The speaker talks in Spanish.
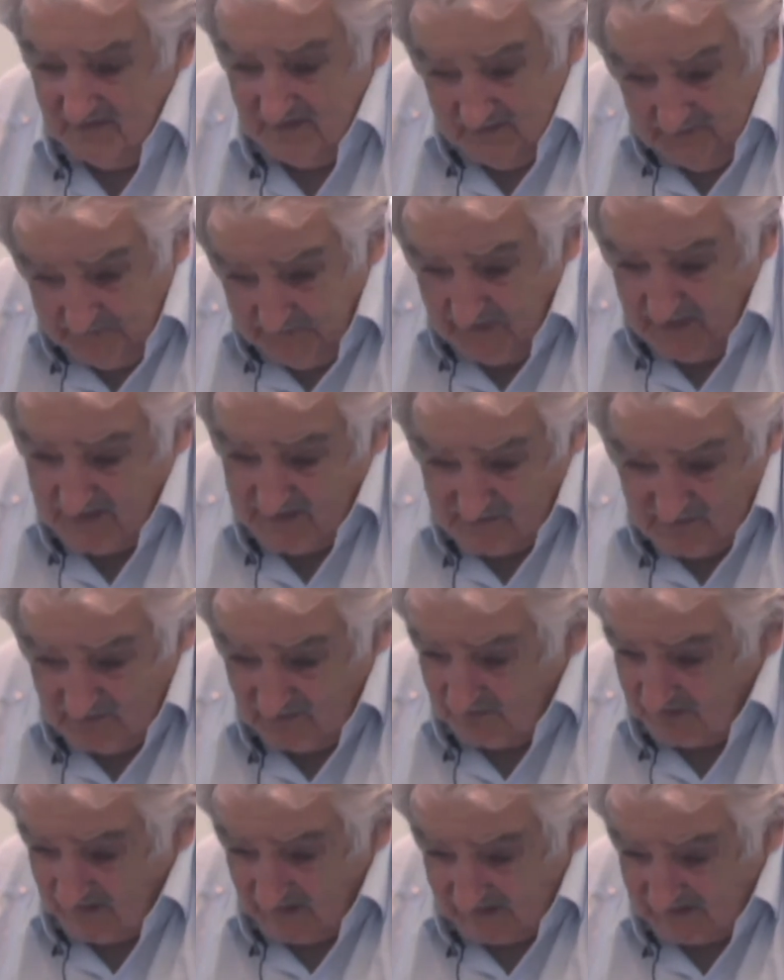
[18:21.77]
Y
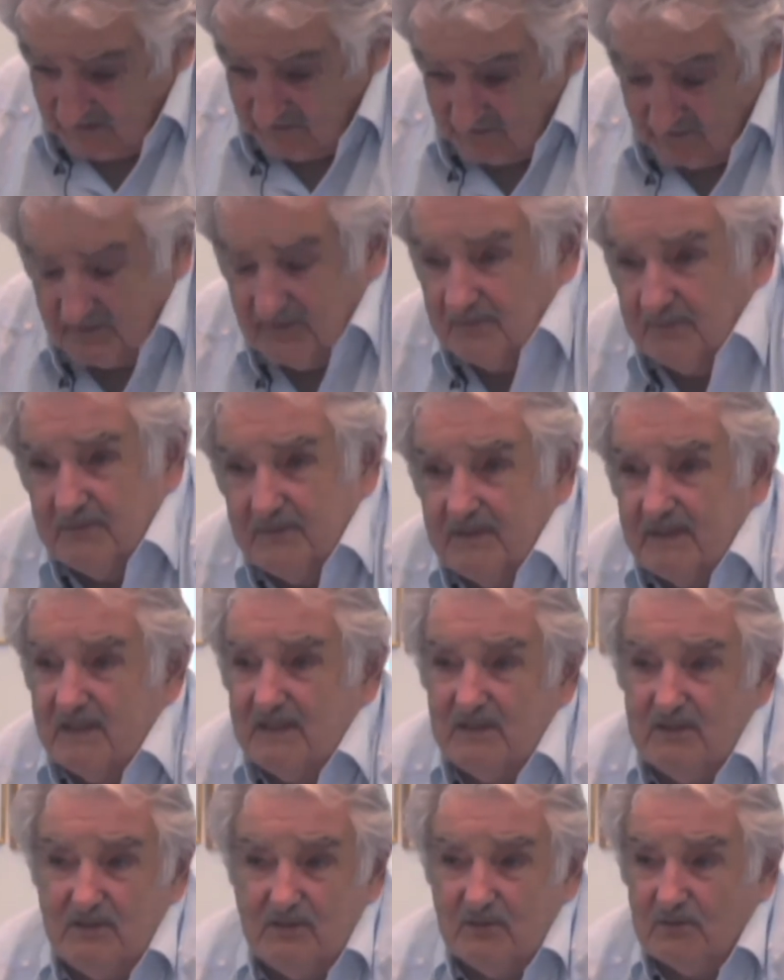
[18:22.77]
pienso que aquellos que viven
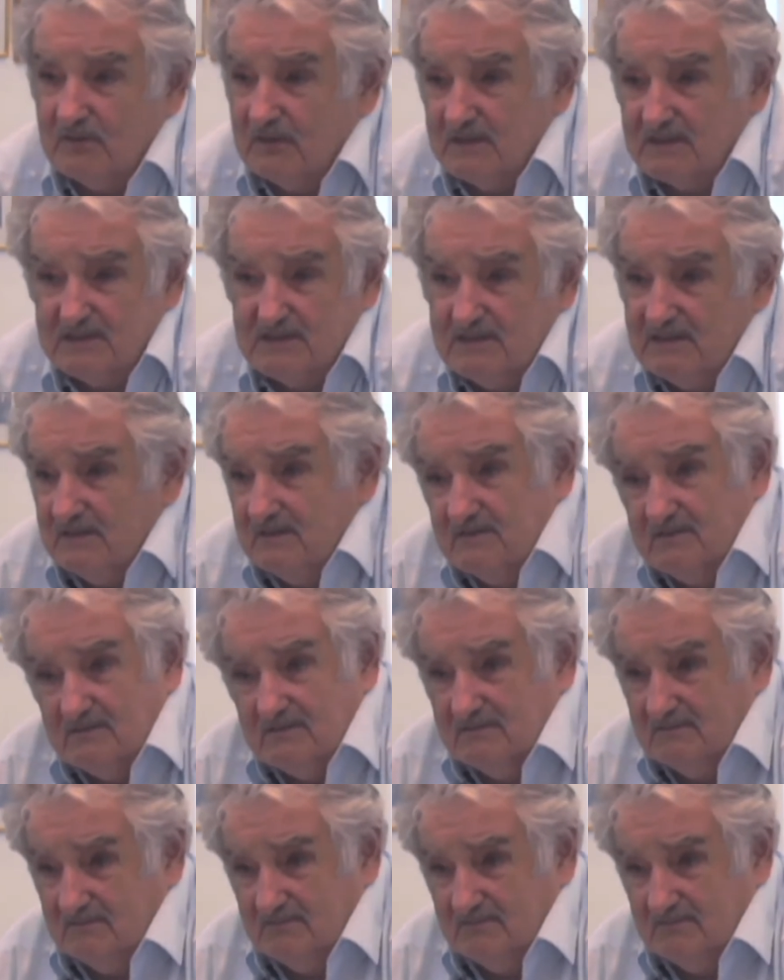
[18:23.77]
enloquecidos